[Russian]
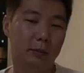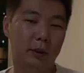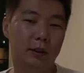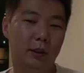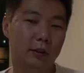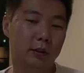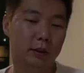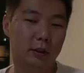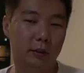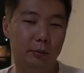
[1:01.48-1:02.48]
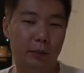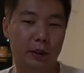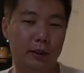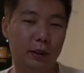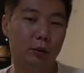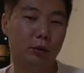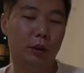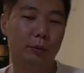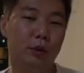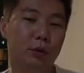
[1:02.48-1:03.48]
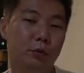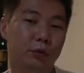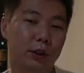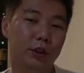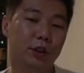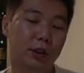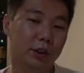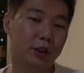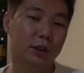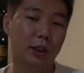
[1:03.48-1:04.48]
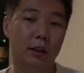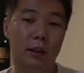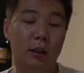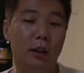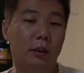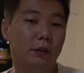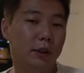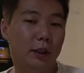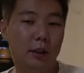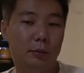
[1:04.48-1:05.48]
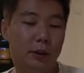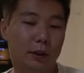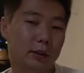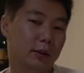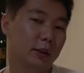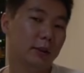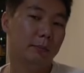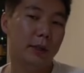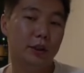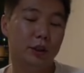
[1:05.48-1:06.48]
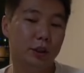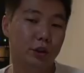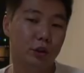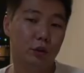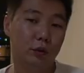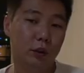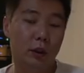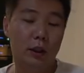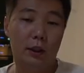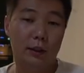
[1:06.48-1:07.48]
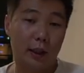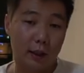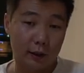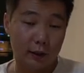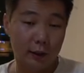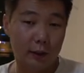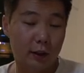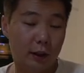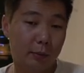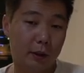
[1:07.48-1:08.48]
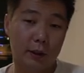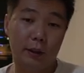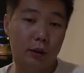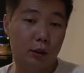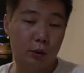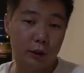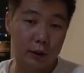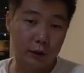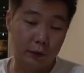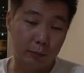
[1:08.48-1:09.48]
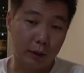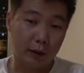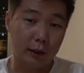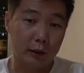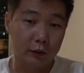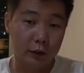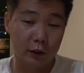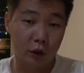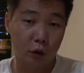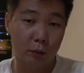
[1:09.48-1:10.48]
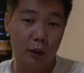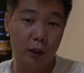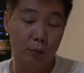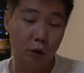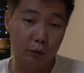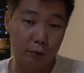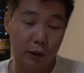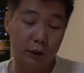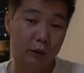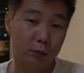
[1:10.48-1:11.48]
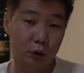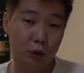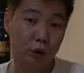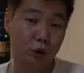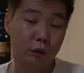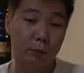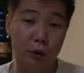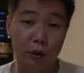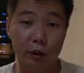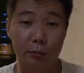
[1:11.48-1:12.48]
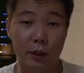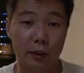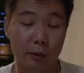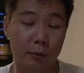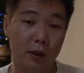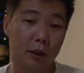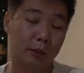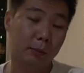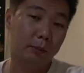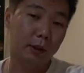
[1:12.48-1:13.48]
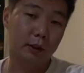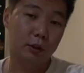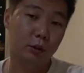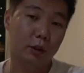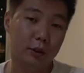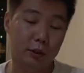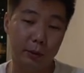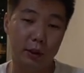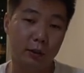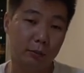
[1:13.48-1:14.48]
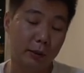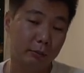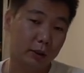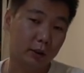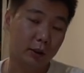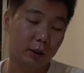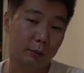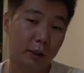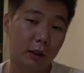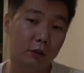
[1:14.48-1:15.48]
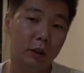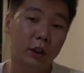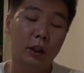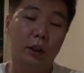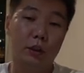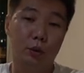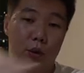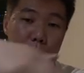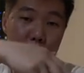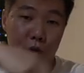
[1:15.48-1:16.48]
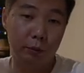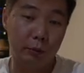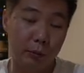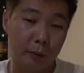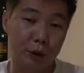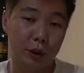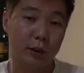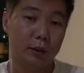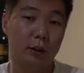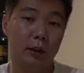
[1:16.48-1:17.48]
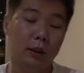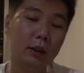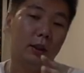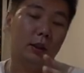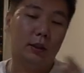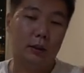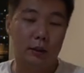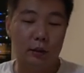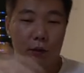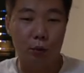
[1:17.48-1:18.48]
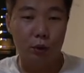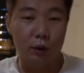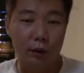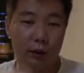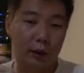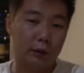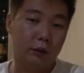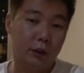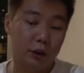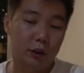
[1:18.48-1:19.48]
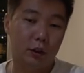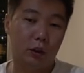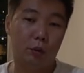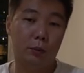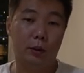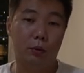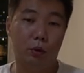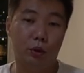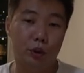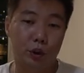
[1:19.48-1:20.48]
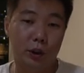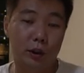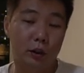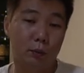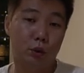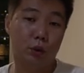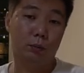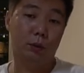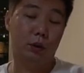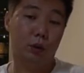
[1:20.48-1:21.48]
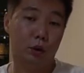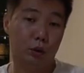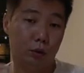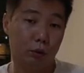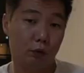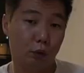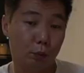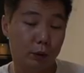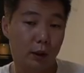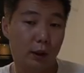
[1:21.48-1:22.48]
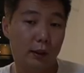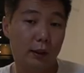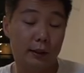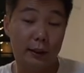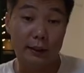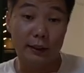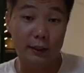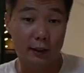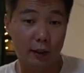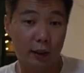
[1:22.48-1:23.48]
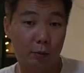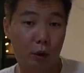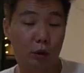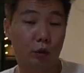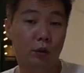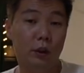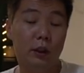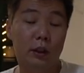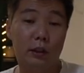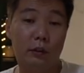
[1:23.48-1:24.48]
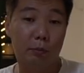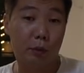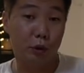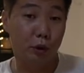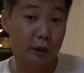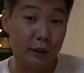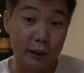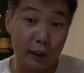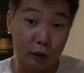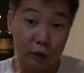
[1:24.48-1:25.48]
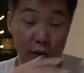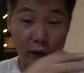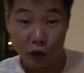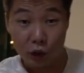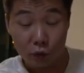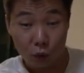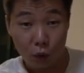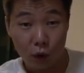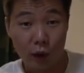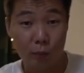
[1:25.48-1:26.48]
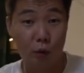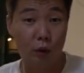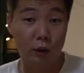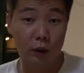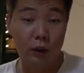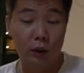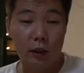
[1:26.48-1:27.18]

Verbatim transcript: планировать пересадку как минимум в 3-4 часа. В идеале, мне кажется, это 5-6 часов. Да, это длительная пересадка, но если вы прилетаете в незнакомый аэропорт, вполне возможно то, что вам придется менять терминал. Например, как ситуация с Пекином, там несколько терминалов, и нужно между ними перемещаться как и внутренне, так и внешне. Кроме того, очень часто может быть то, что в крупных городах есть несколько аэропортов, и вам придется ехать совершенно в другой аэропорт –